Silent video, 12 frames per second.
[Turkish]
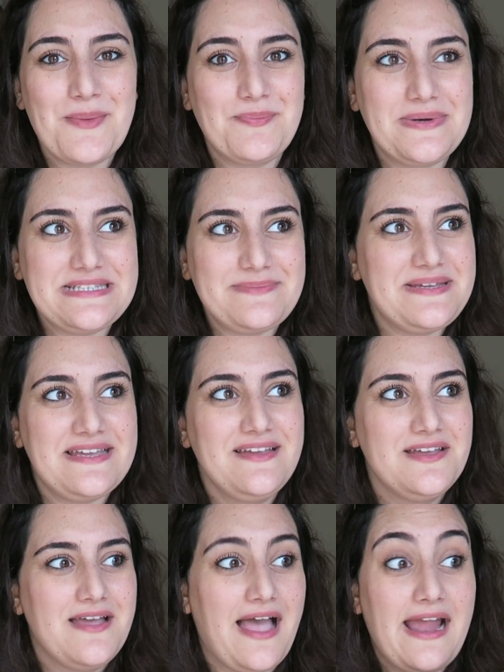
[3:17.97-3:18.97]
Bana bir
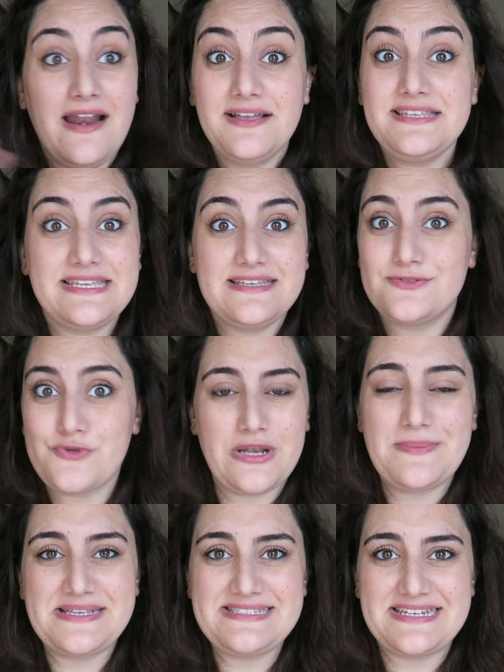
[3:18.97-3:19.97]
herhangi
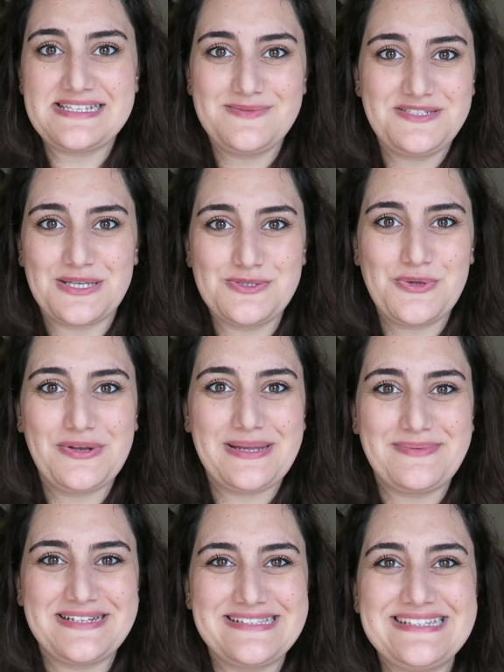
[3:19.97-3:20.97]
söylemek istediğiniz bir şey diye
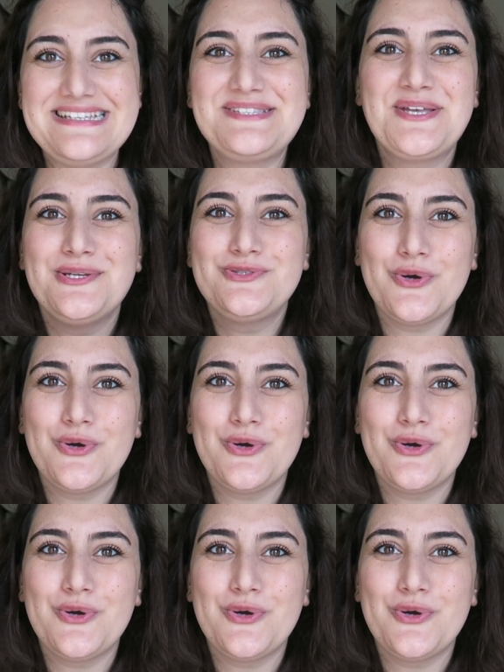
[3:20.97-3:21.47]
söyleyebilirsiniz.